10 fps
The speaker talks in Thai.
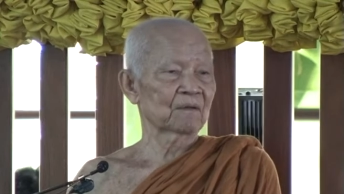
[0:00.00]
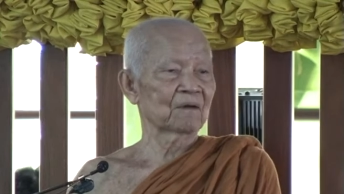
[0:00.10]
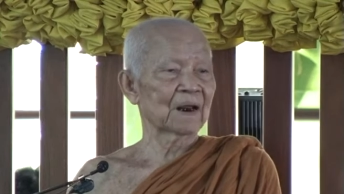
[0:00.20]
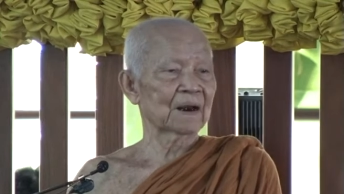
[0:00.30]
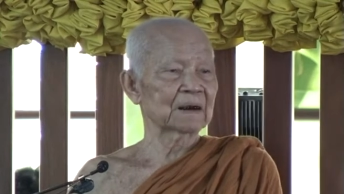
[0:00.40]
เว
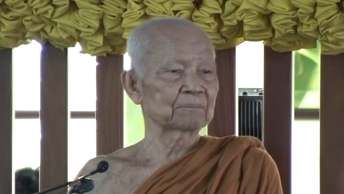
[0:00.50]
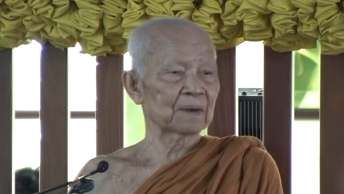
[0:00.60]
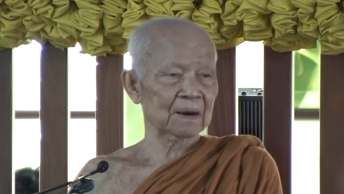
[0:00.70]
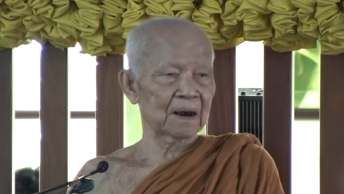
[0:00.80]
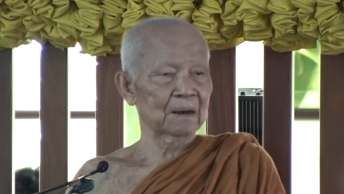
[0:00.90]
ลานี้ป
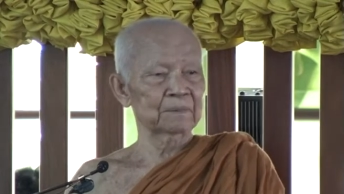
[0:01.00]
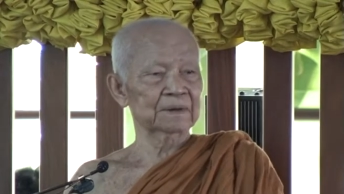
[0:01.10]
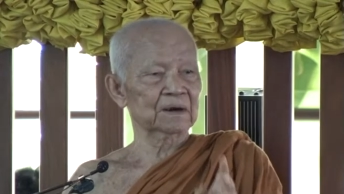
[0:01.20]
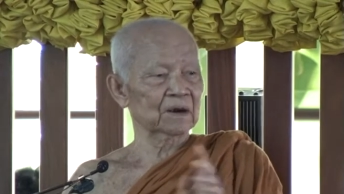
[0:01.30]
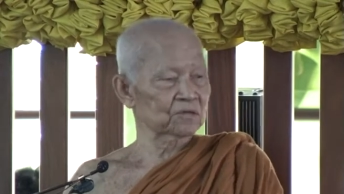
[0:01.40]
ระกาศไม่
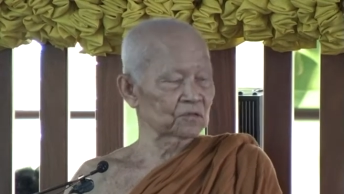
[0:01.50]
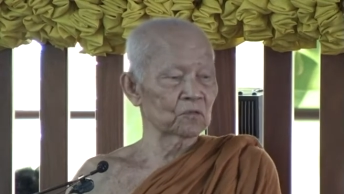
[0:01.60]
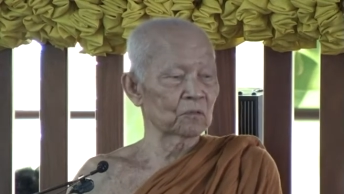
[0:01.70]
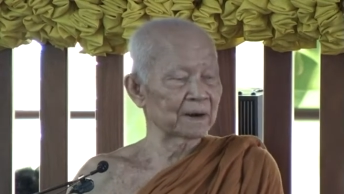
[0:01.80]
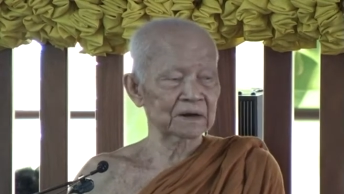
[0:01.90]
แต่จะ
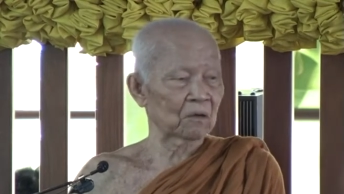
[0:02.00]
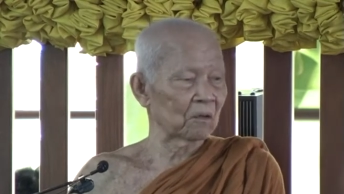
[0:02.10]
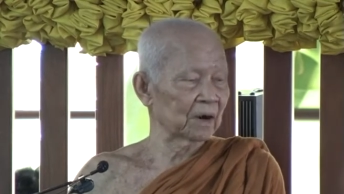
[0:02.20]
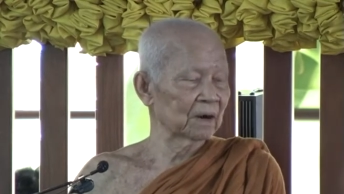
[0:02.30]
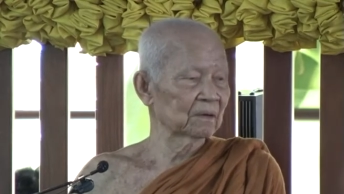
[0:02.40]
สู้ไม่ถอย